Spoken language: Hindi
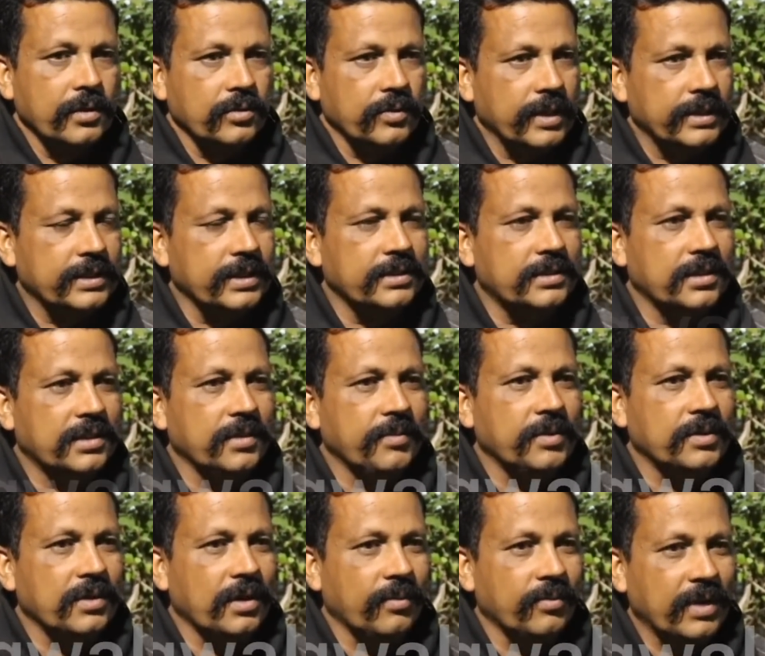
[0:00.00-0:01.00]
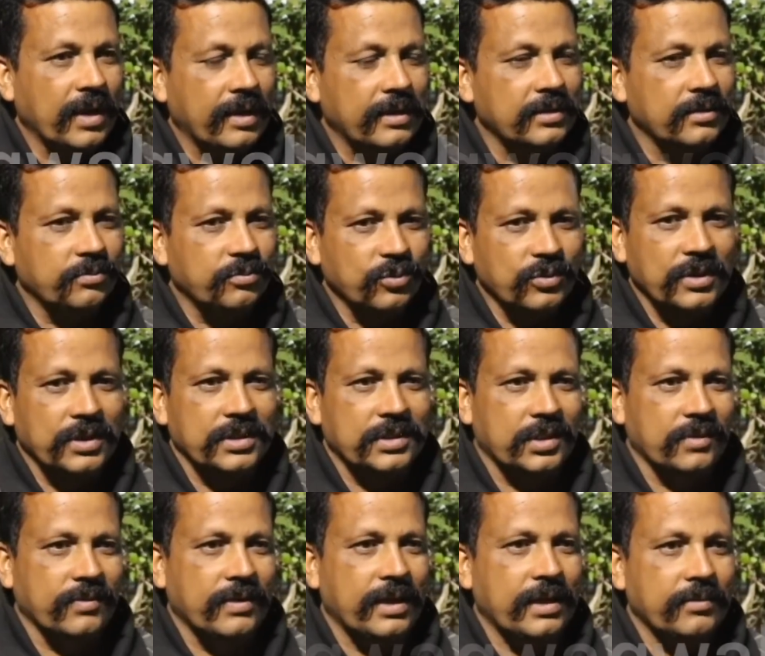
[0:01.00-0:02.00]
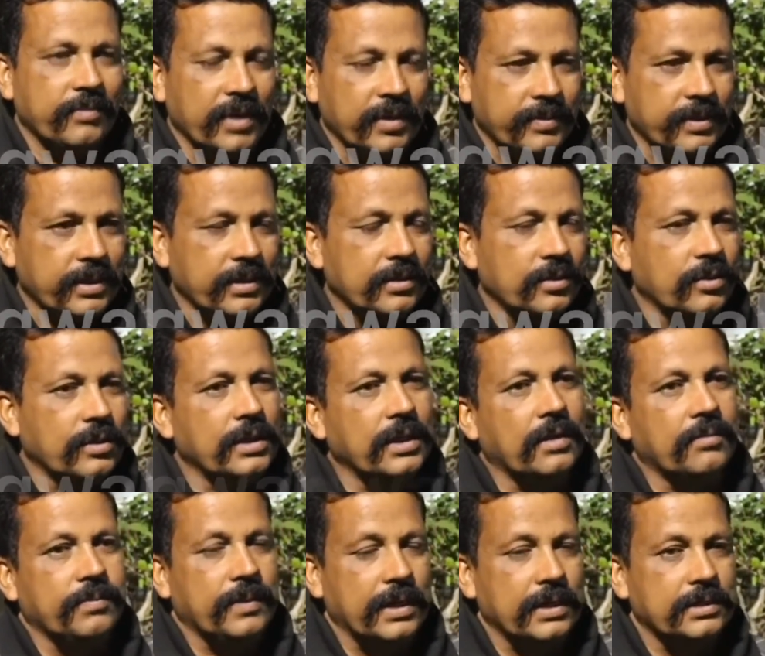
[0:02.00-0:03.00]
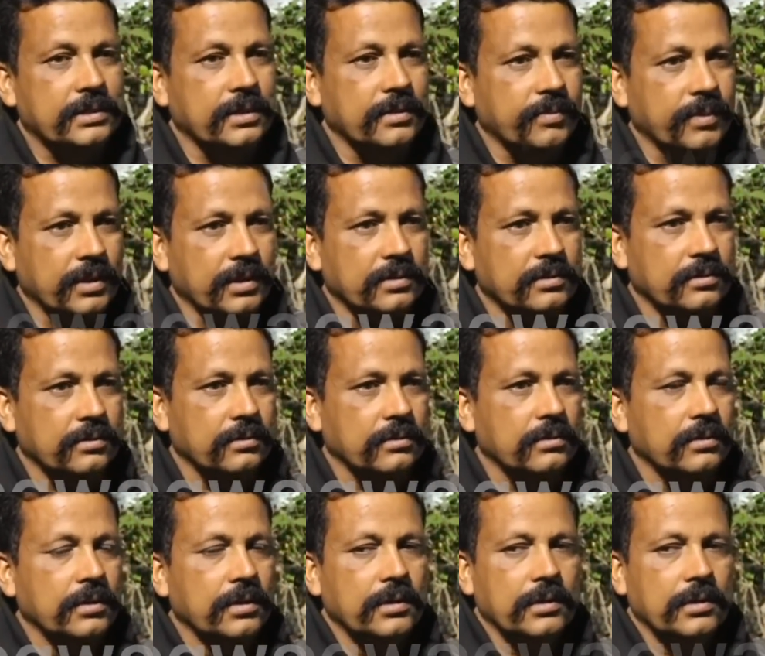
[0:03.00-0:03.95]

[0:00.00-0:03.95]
तो ऐसी स्थिति में तो हम गाड़ी जो पूर्व की सेवा है मैं भी 2005 से पदस्थ हूँ